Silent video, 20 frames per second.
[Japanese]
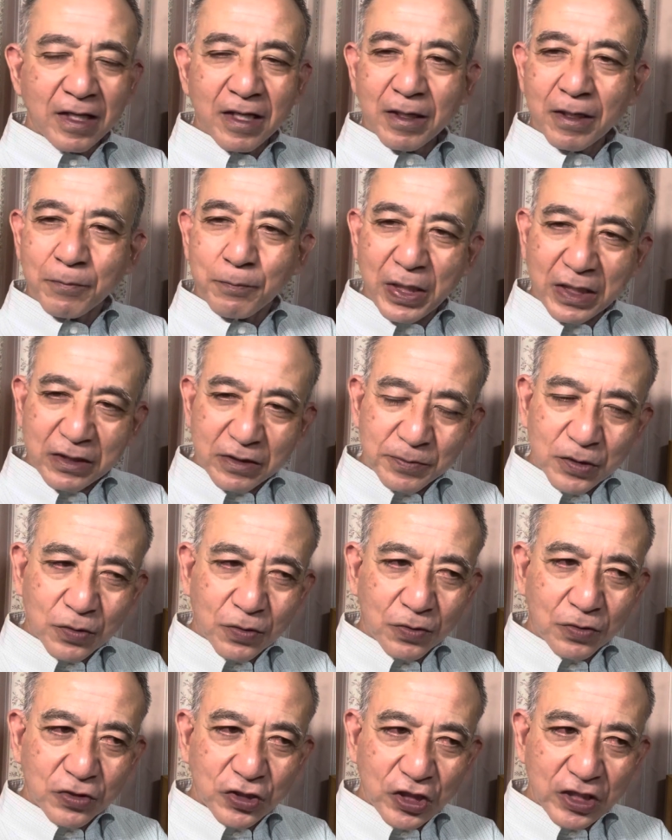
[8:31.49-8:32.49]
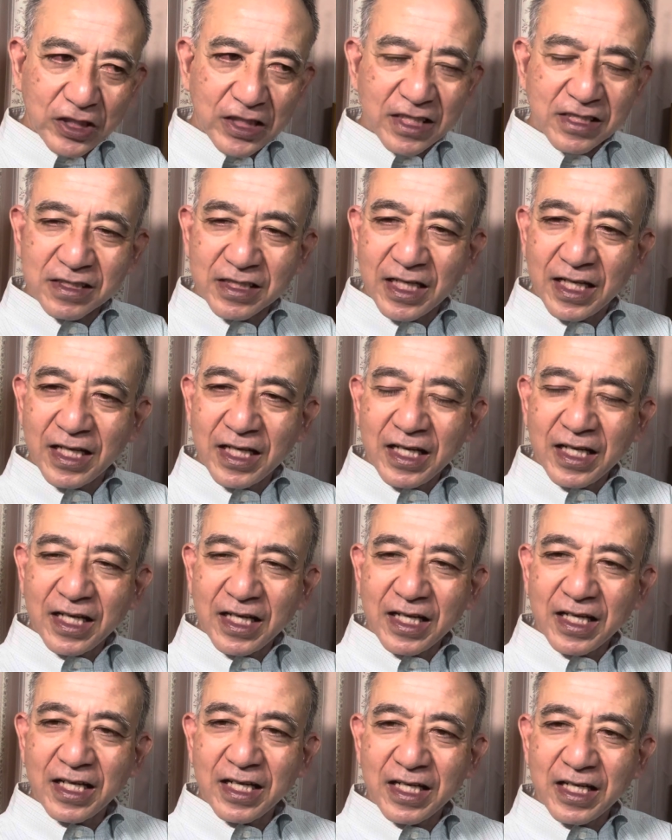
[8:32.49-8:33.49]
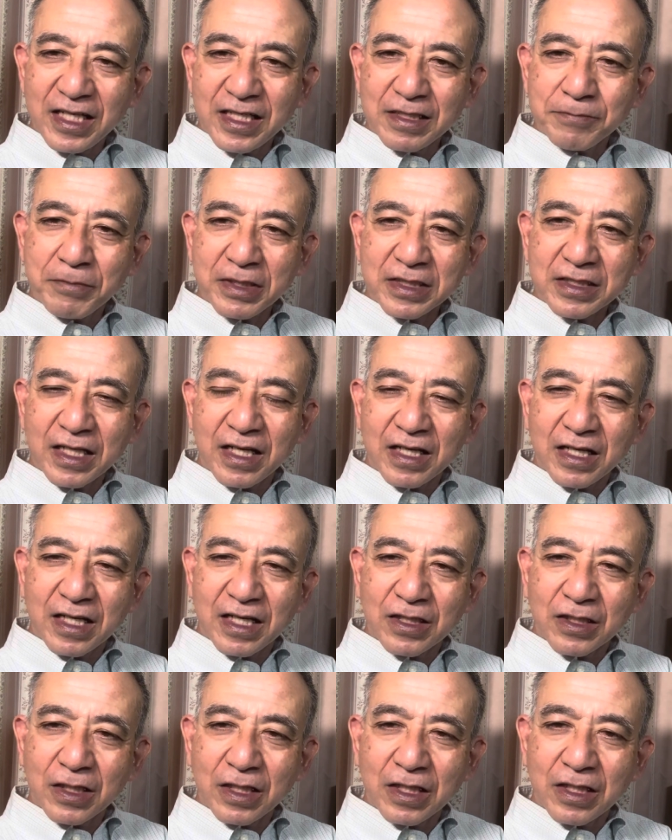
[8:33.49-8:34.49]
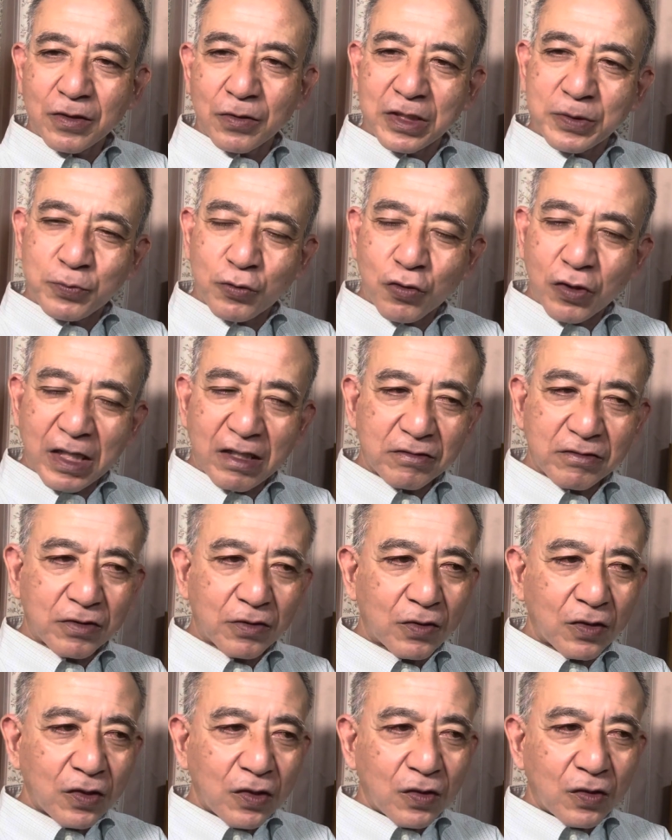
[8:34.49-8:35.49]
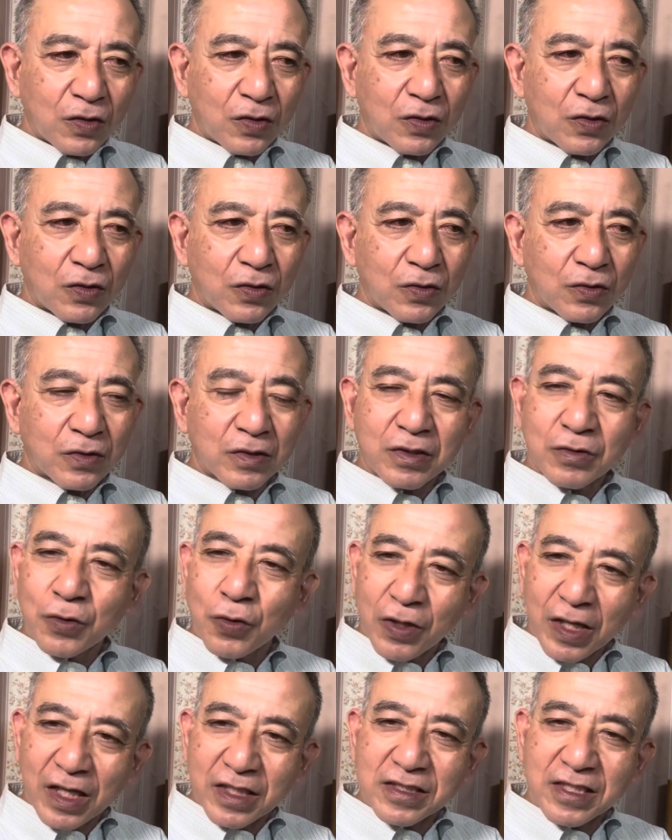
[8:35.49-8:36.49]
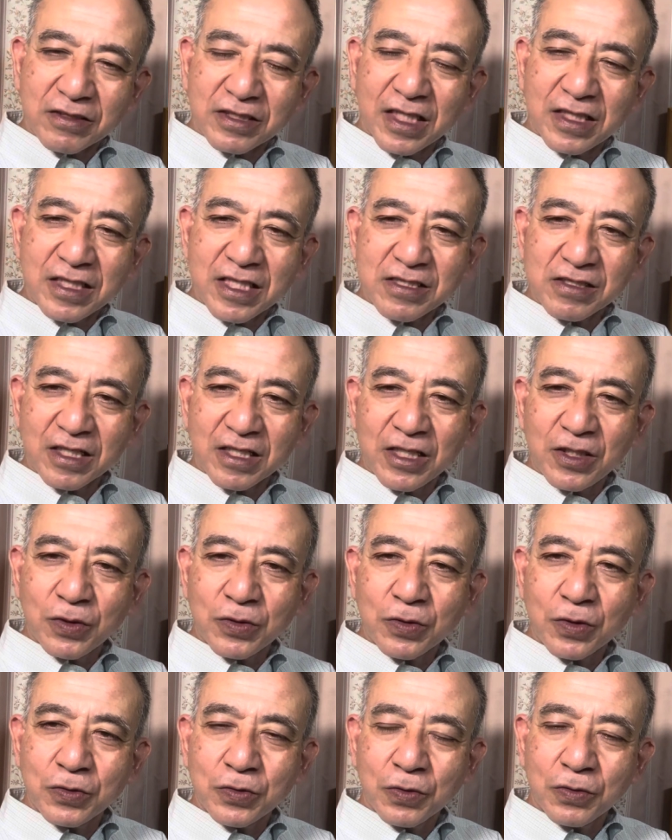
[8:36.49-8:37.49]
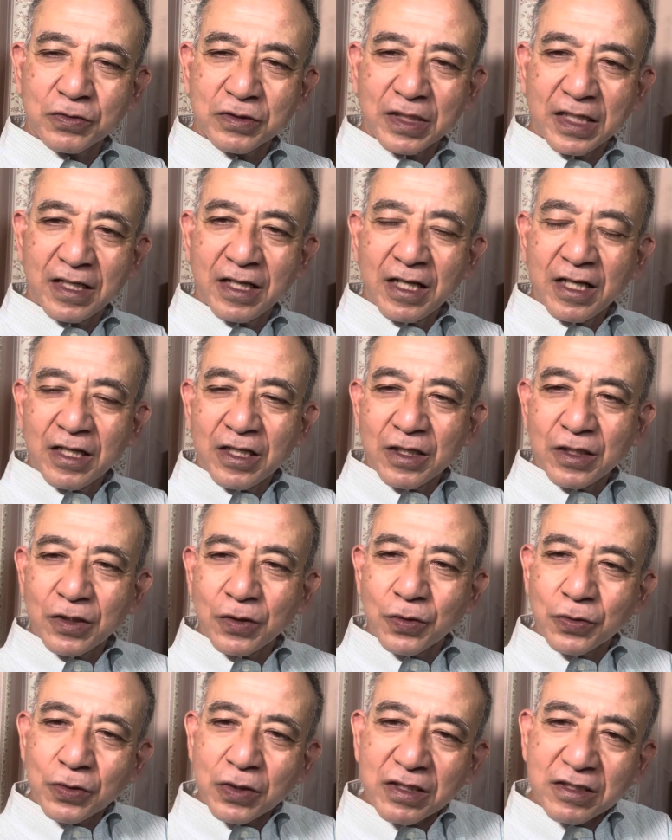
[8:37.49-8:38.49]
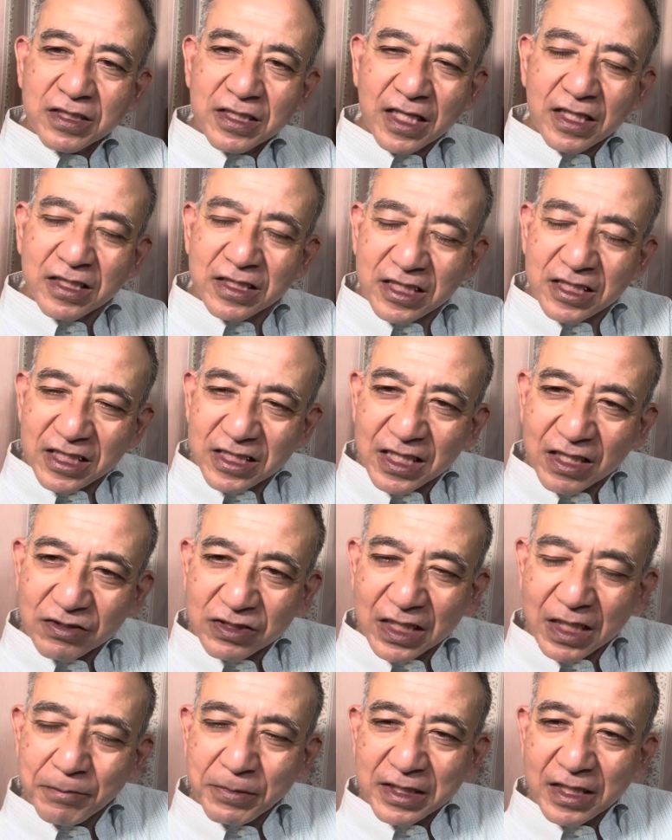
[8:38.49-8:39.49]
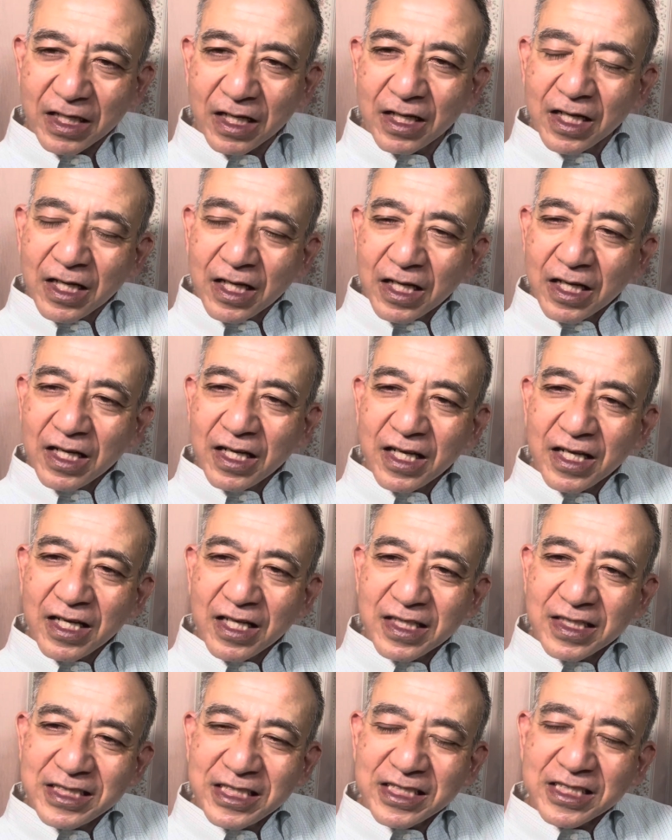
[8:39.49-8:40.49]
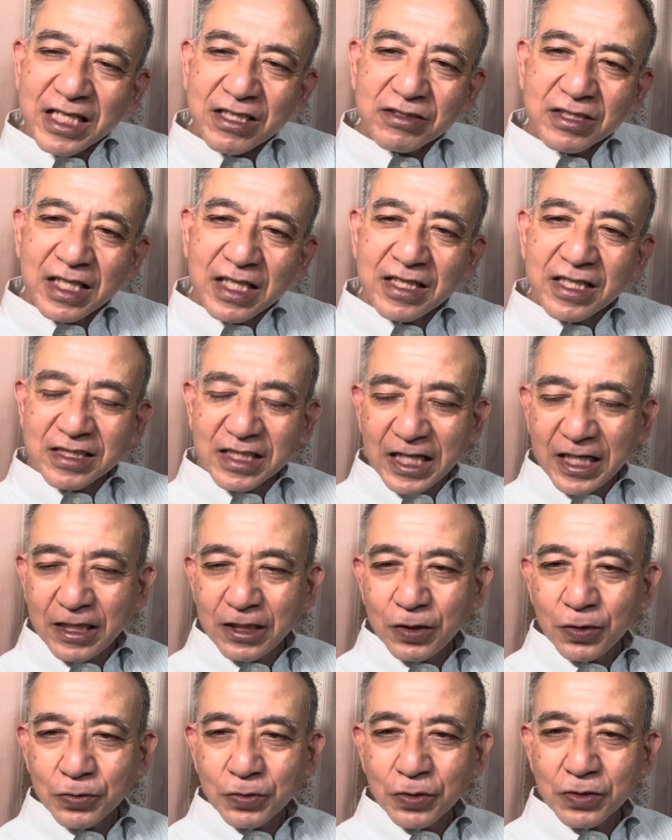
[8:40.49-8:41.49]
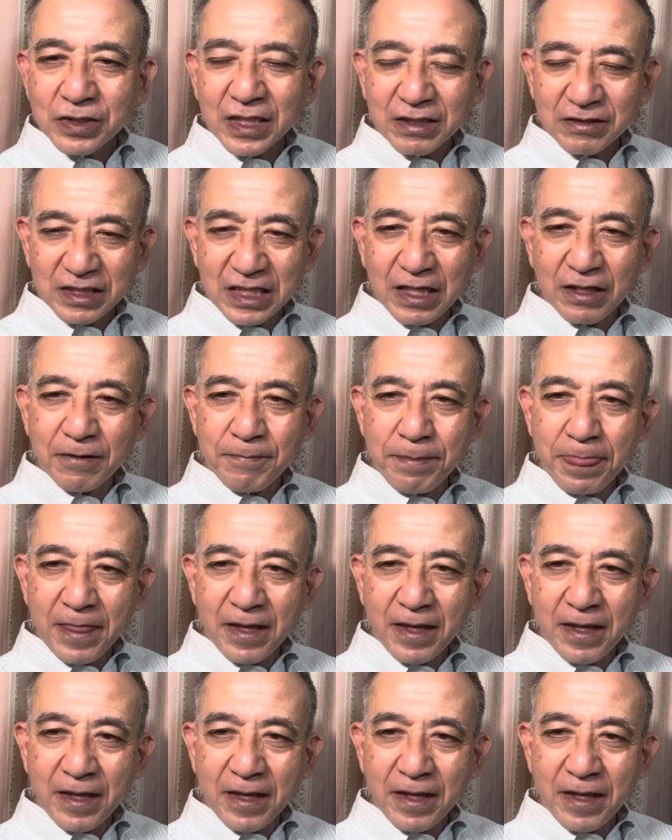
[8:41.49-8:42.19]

えー、バクムットの死ですね。えー、また、ドニプロ川のとか作戦ですね。いろいろと情報で、陽動作戦、死作戦、また、えー、作戦ですね。陽動作戦。